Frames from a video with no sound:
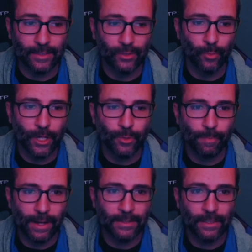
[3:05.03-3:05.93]
ist super
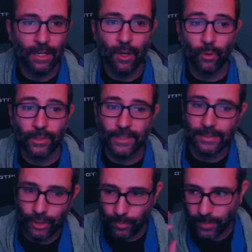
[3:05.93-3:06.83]
spannend und
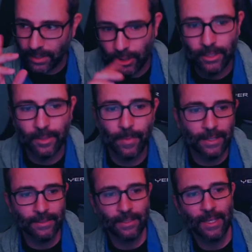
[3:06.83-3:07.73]
dieses Spiel könnte
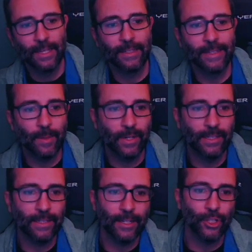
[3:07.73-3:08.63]

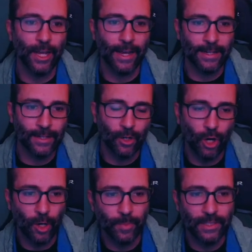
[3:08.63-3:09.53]
maßgeblich entscheiden,
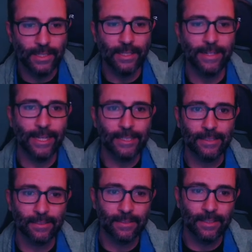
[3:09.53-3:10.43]
ob die
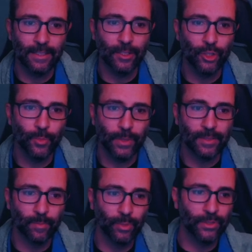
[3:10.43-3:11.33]
Nets die
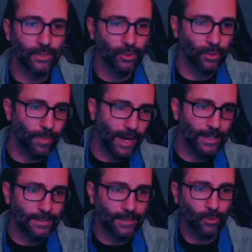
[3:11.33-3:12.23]
Spitzenposition
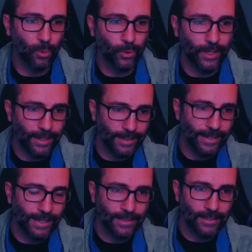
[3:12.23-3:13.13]
behalten oder
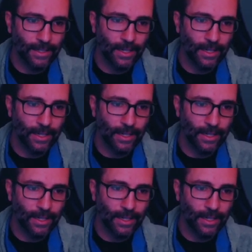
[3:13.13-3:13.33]
nicht.